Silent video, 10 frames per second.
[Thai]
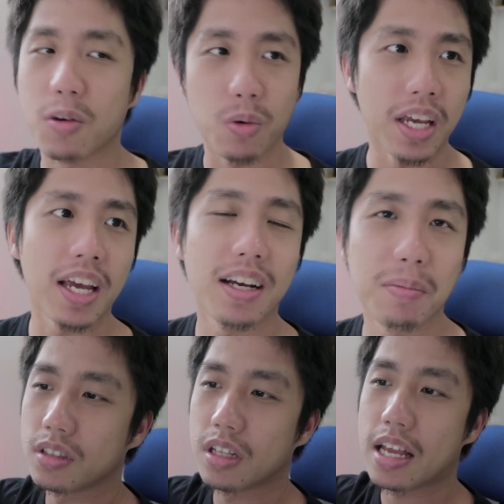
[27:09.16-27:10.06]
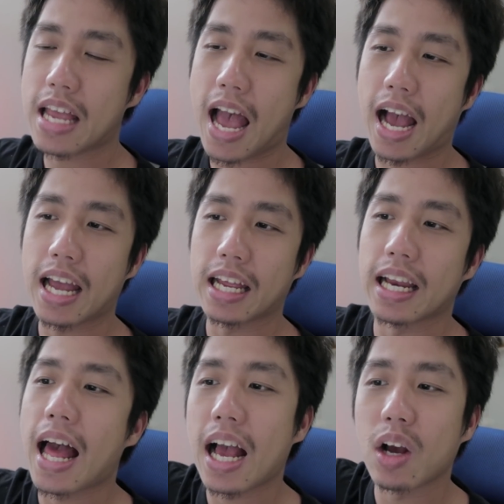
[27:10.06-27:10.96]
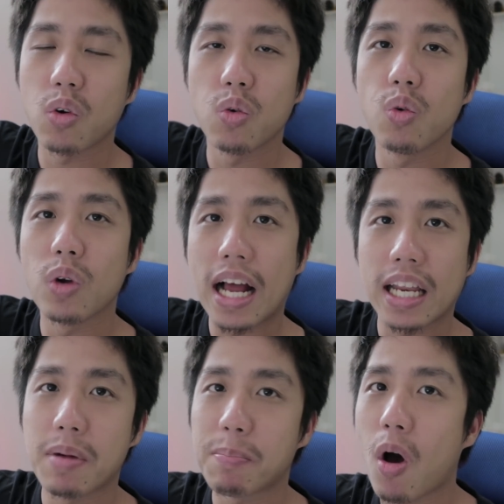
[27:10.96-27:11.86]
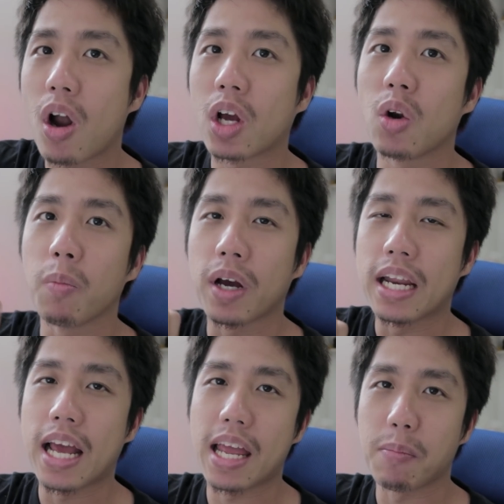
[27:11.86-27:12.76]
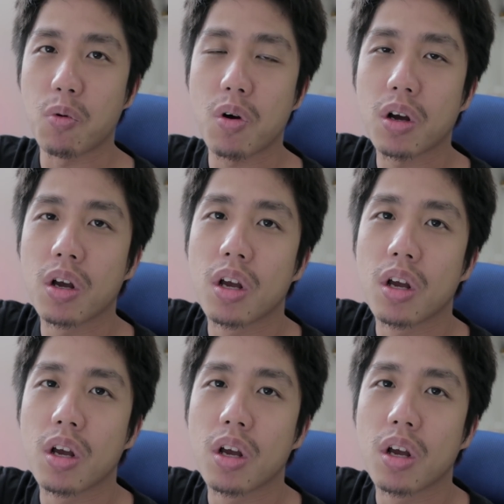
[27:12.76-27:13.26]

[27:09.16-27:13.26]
ยู่อย่างเงี้ยแล้วอย่างไอ้ร่างคู่รักที่มันป้อนขนมกันเนี่ยไอ้พวก